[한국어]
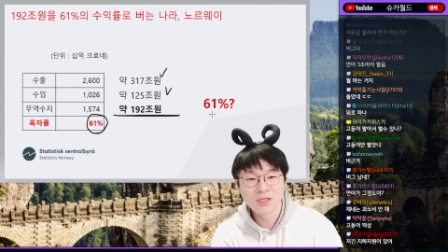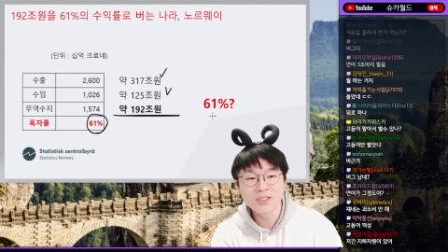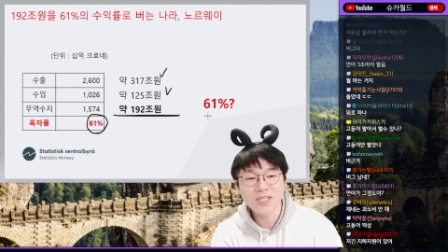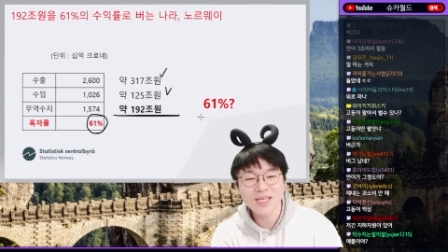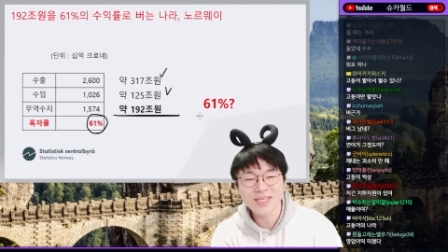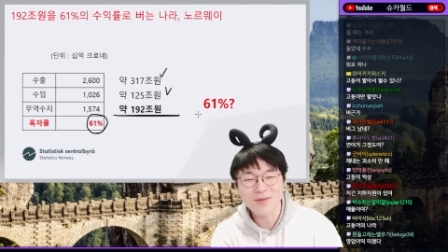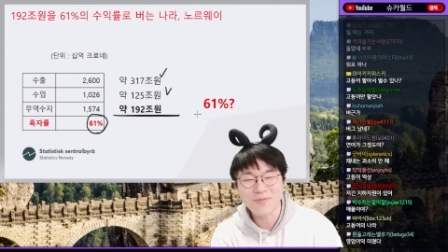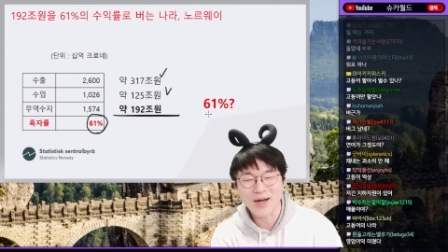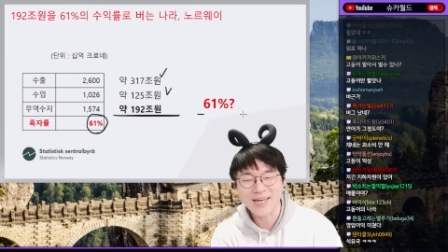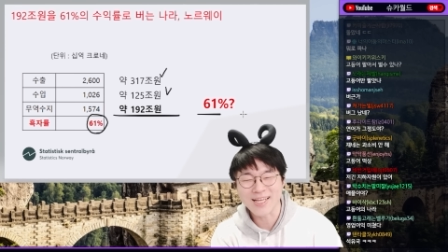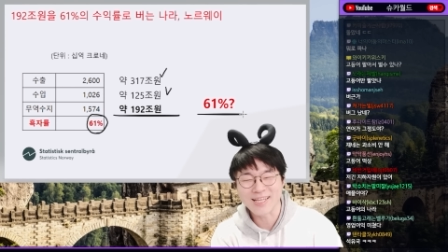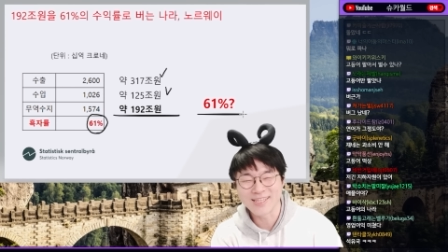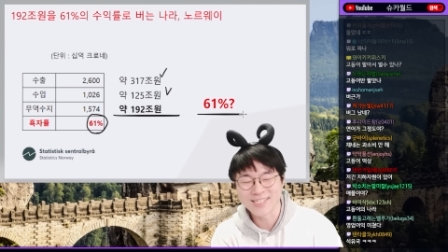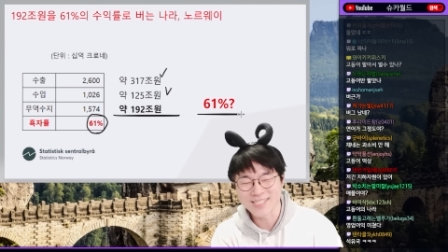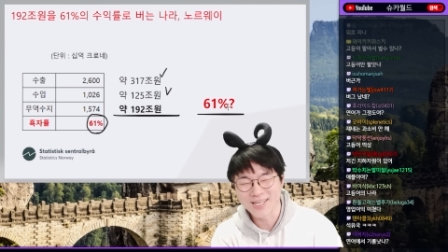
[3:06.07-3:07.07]
근데 이게 말이
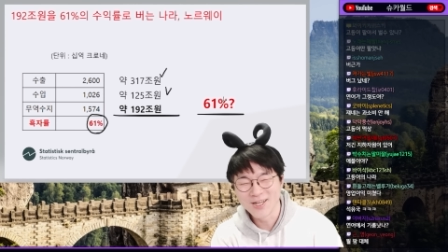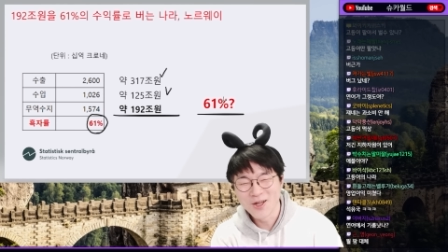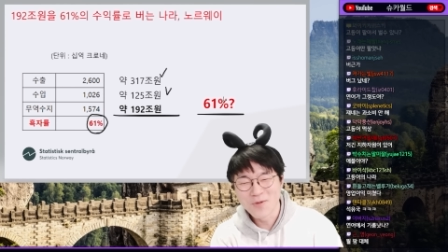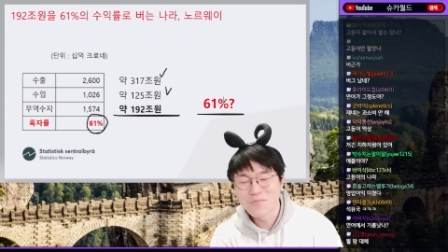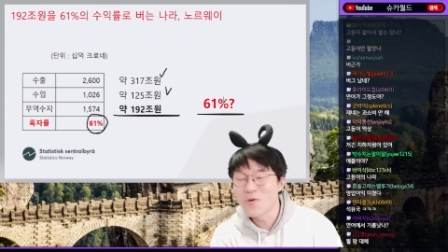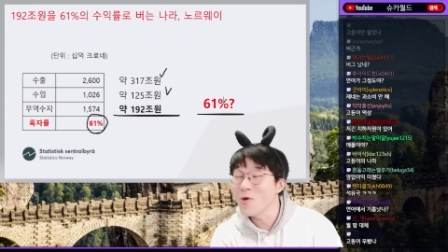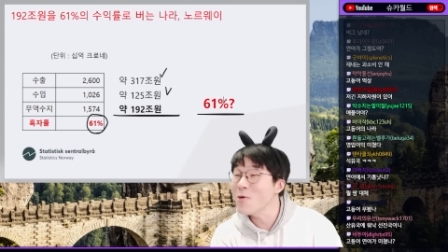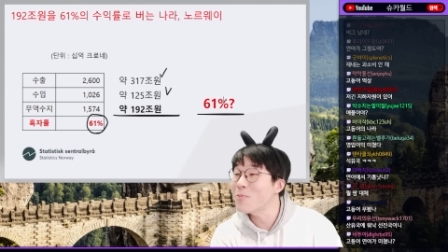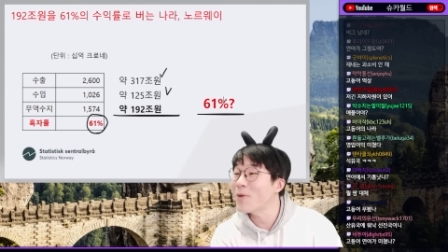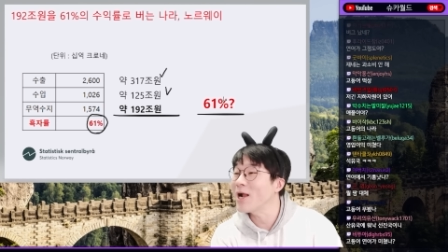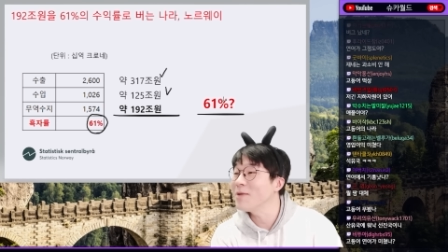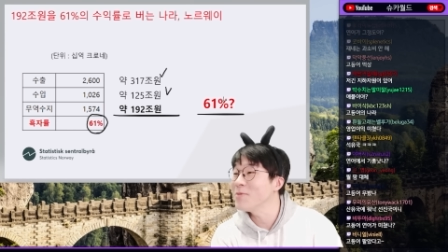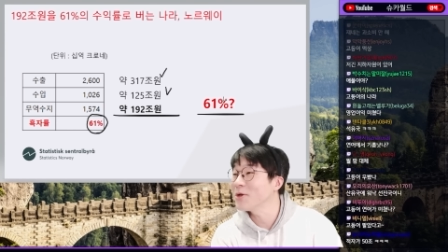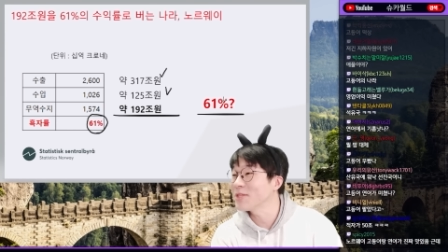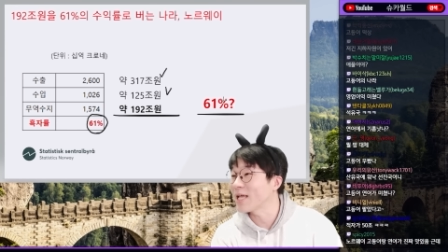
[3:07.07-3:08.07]
안 되잖아요 뭘
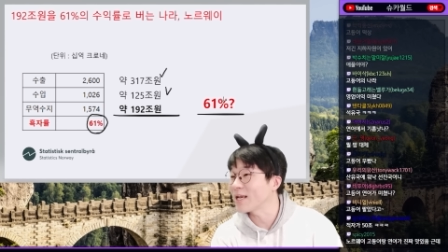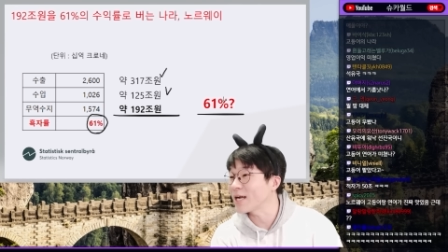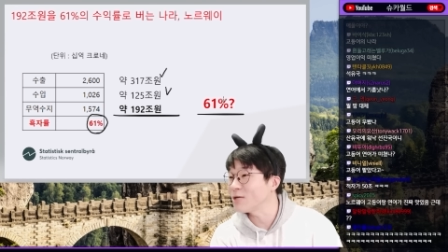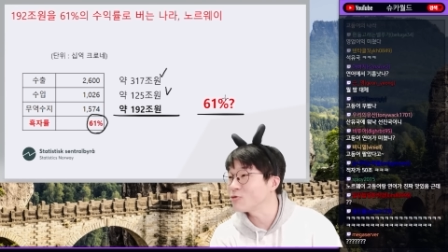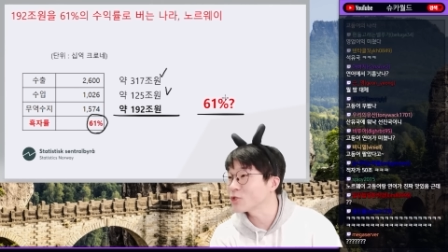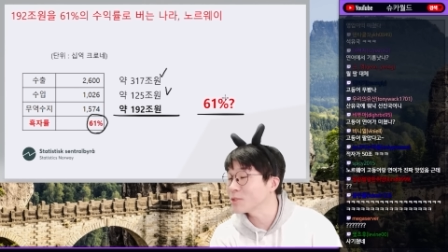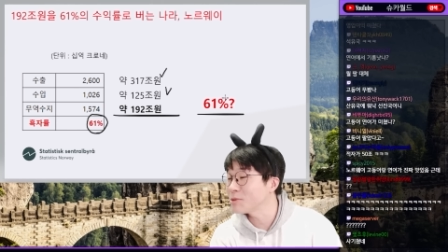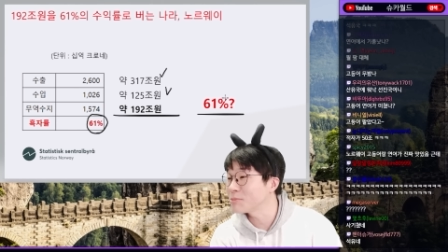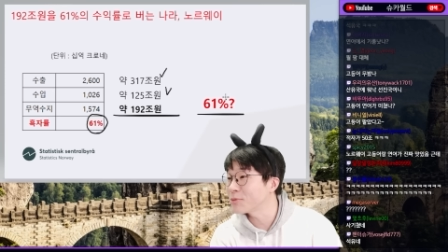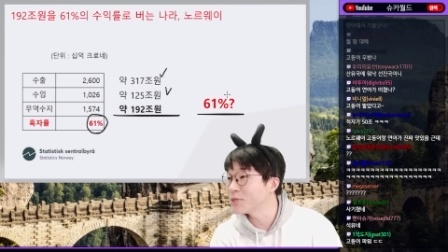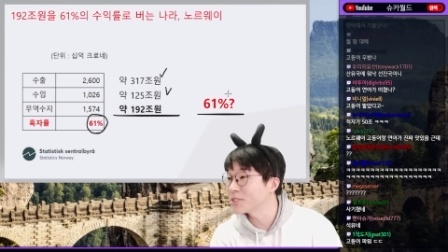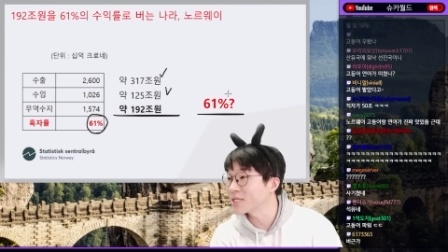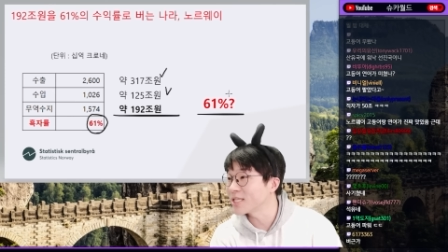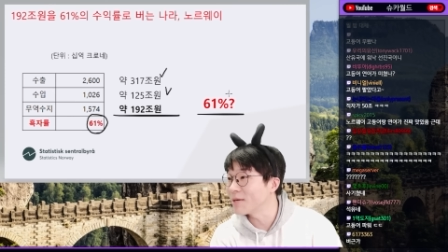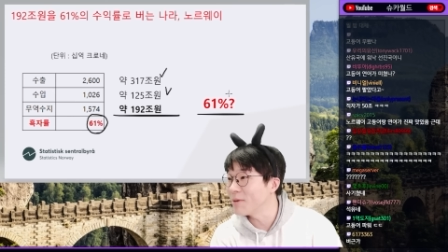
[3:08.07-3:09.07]
팔면 나라가
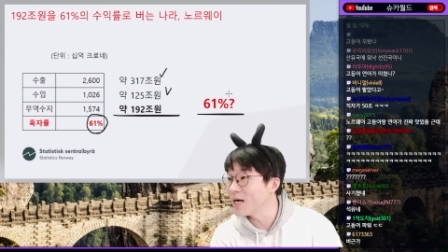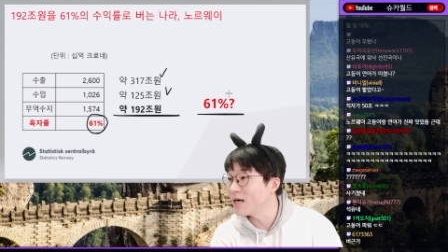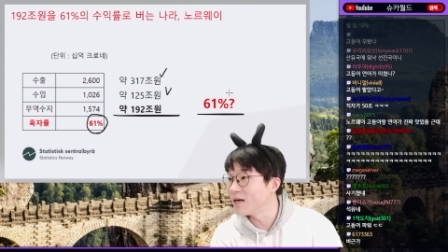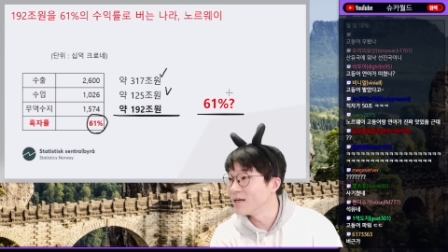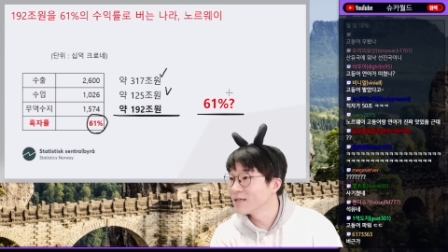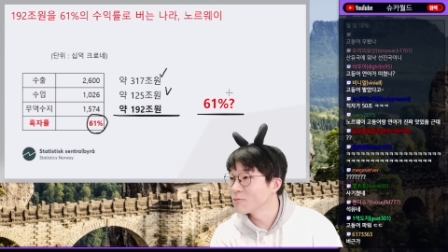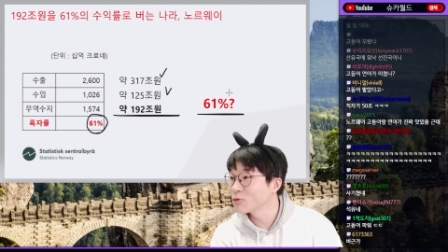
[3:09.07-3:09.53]
61%가 남아?